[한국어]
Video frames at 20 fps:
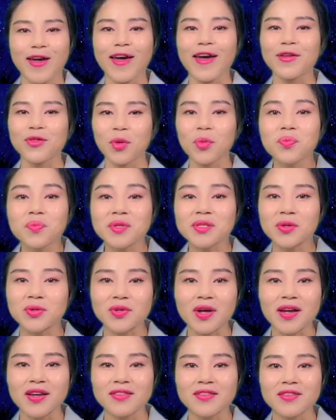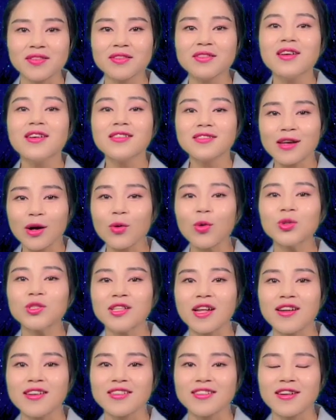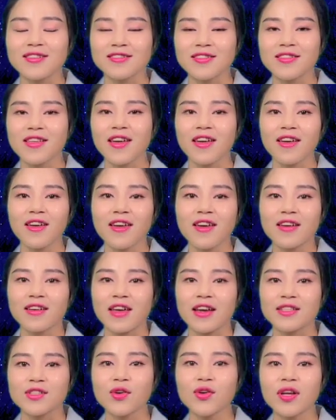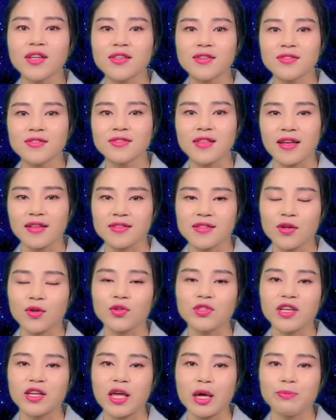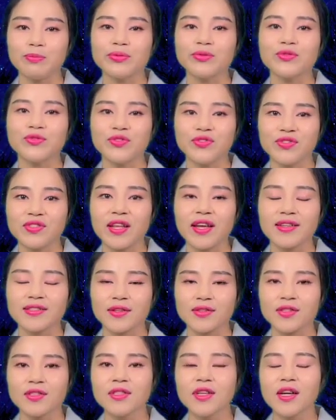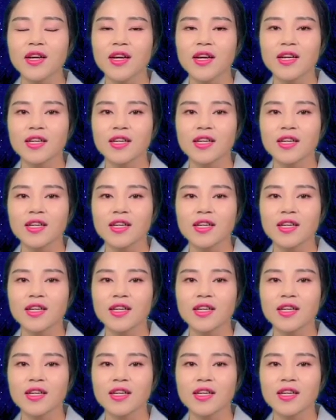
예, 높이 솟아 있는 산꼬지 달래기를 하는데 개성에서는 대체로 이제 개풍 군내에서는